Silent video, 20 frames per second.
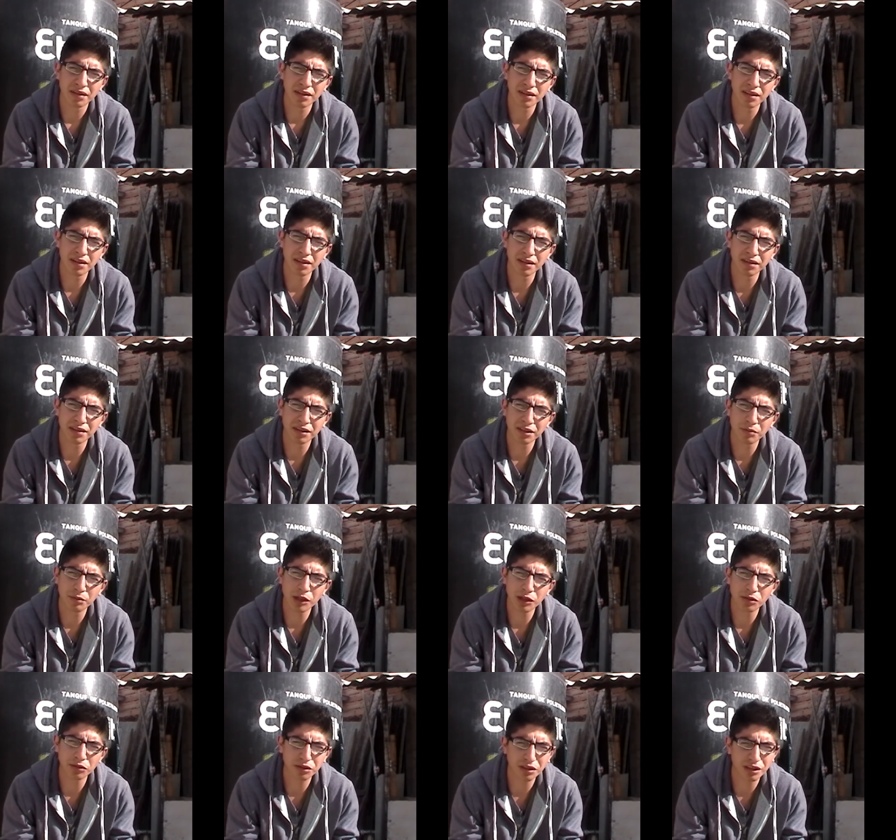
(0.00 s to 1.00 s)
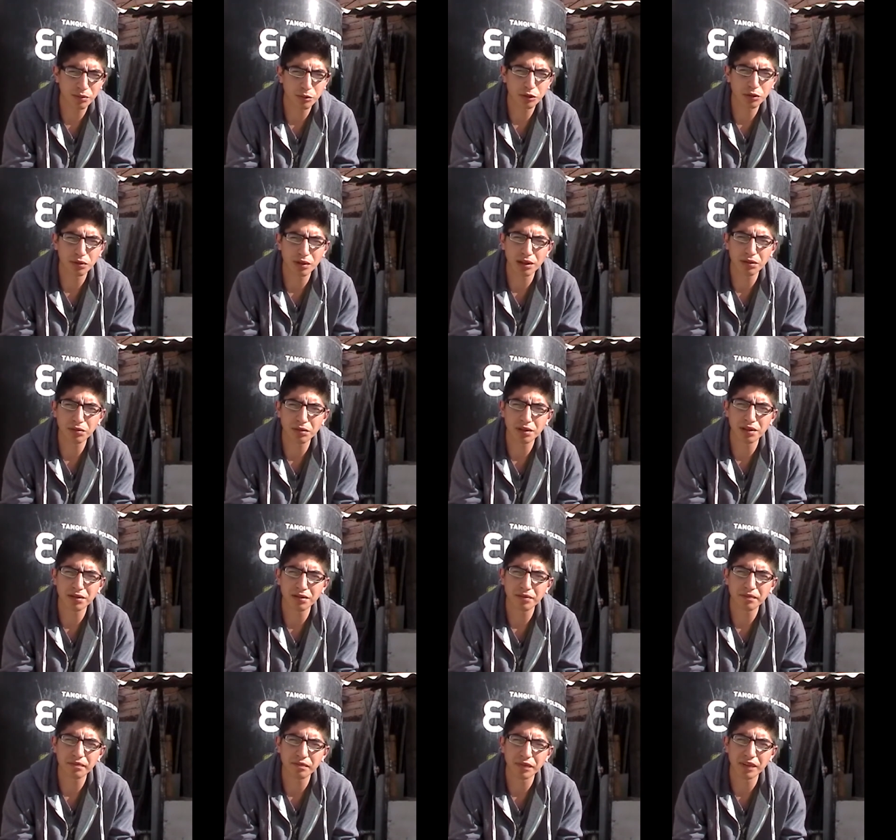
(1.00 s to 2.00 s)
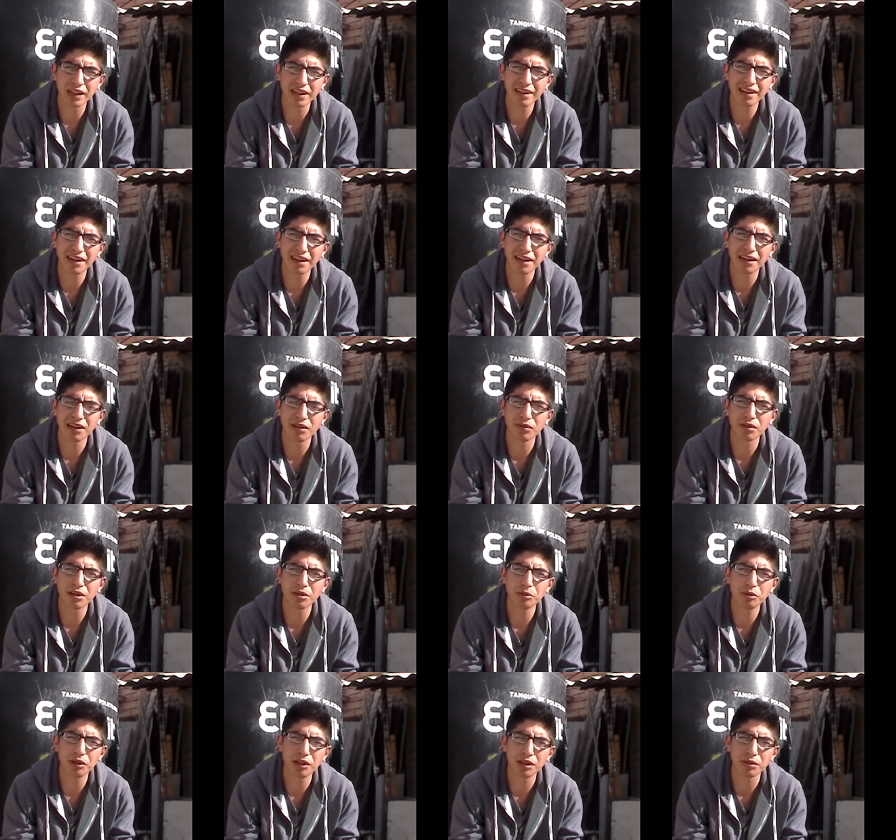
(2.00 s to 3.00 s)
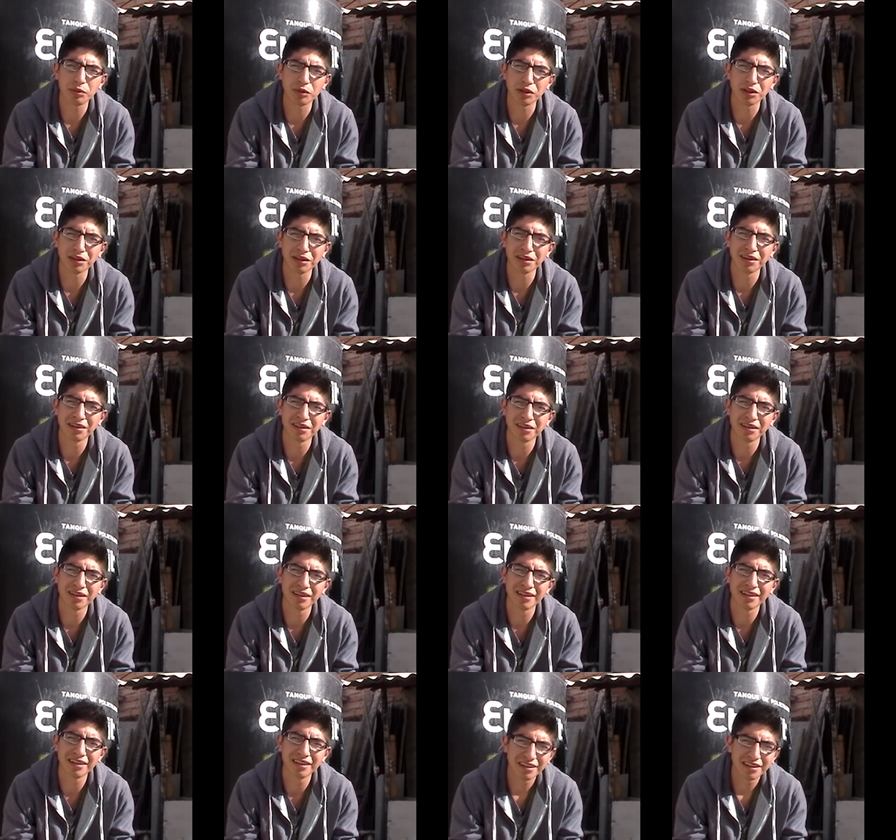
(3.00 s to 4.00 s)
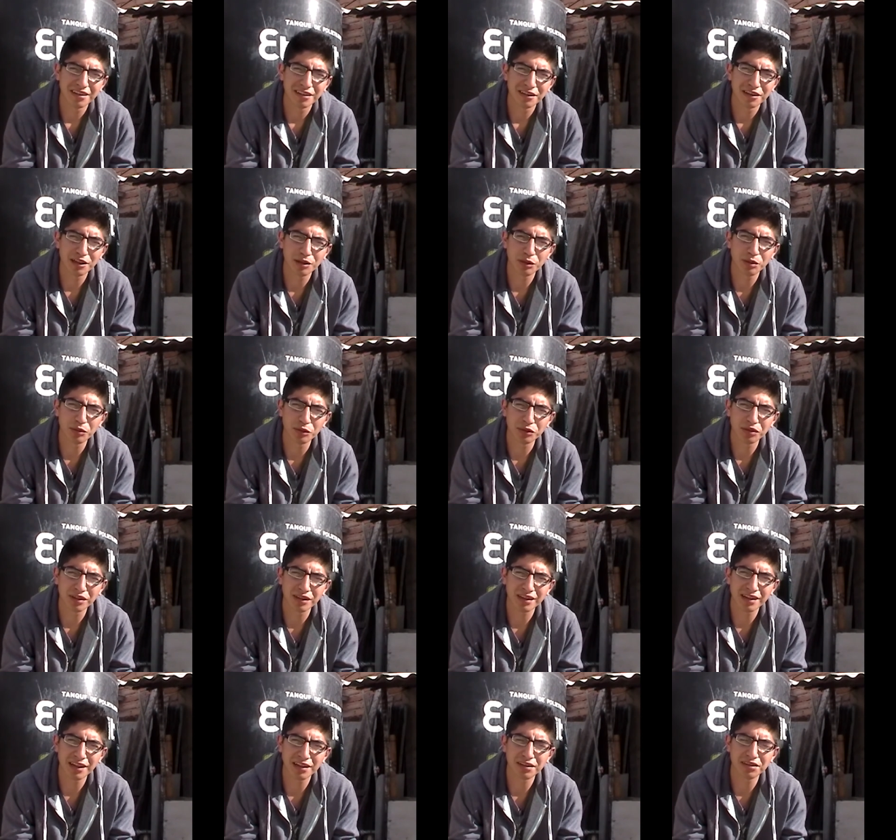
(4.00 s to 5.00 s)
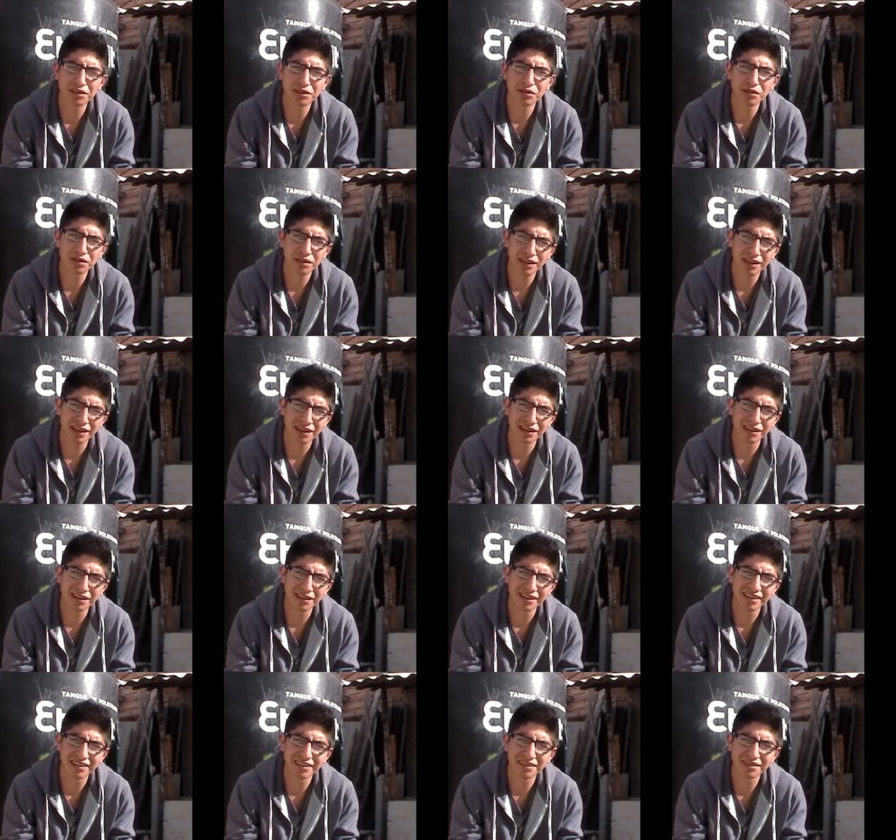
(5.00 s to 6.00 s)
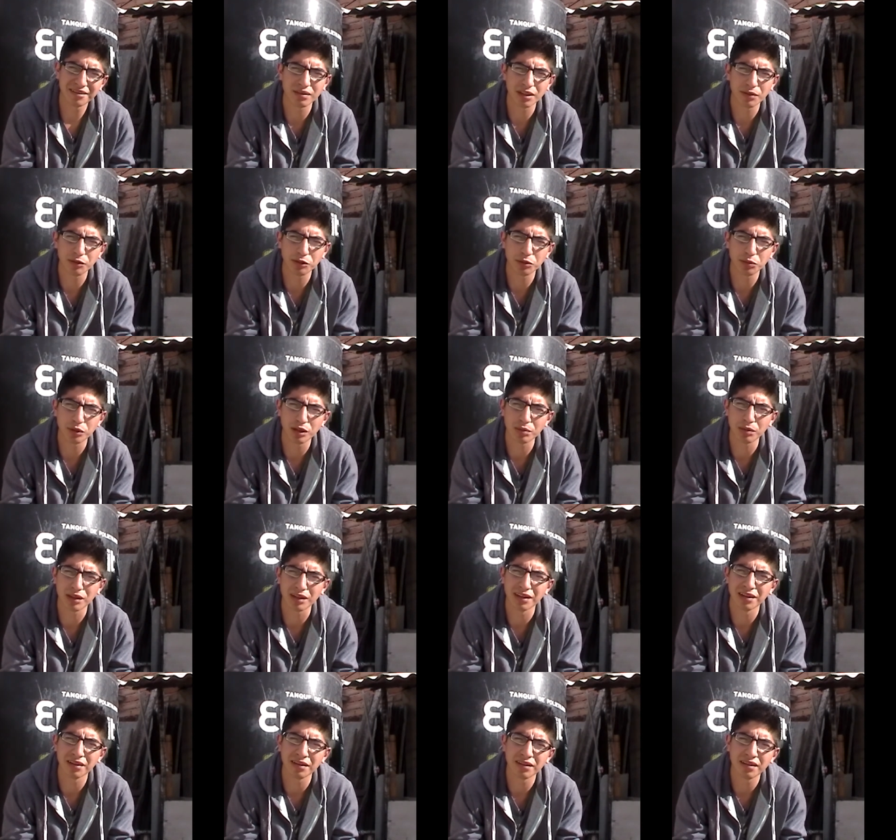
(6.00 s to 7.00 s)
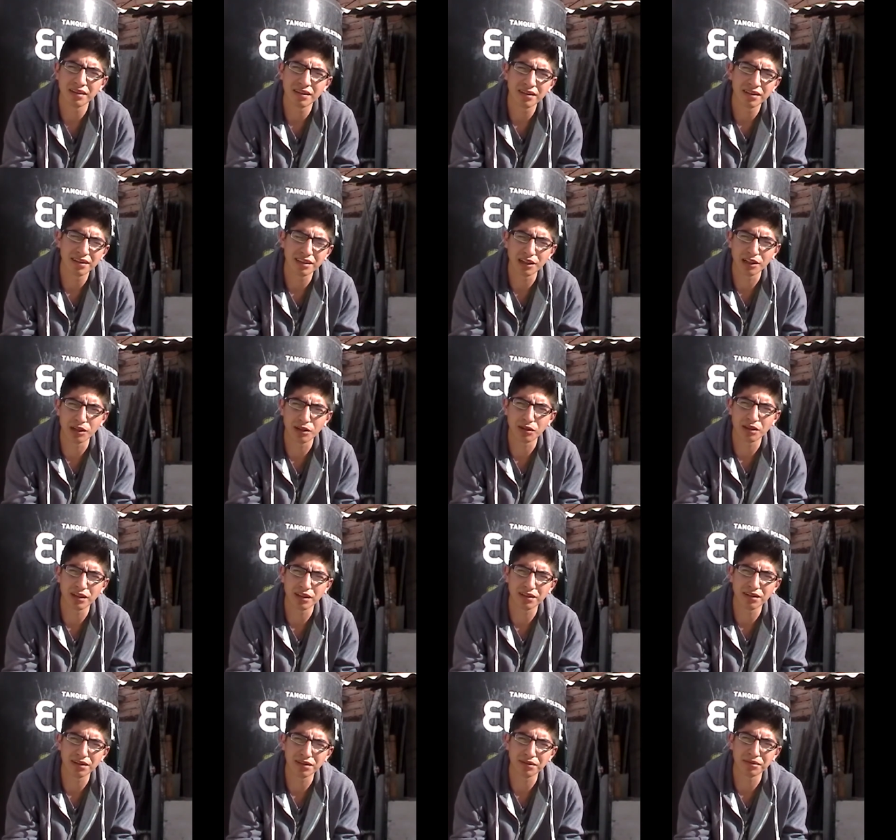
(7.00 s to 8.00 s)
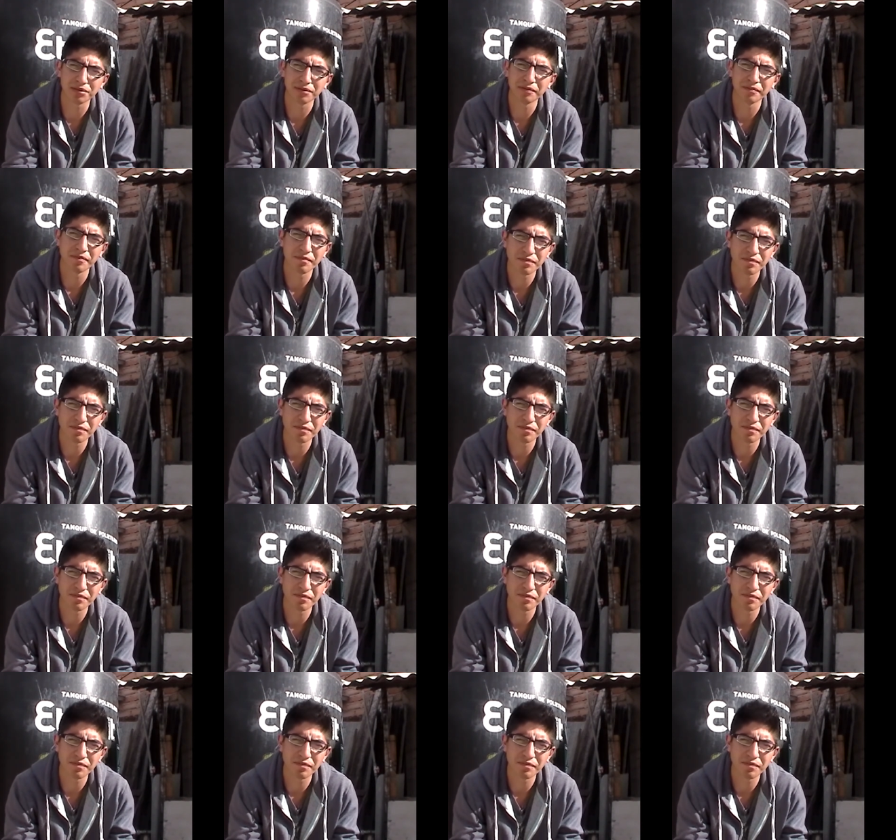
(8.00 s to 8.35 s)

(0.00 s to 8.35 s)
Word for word: Y sin embargo nos quedamos con la duda, ¿no? De qué era lo que vio Ana, porque ya vimos qué decidió hacer la jefa suprema de la organización.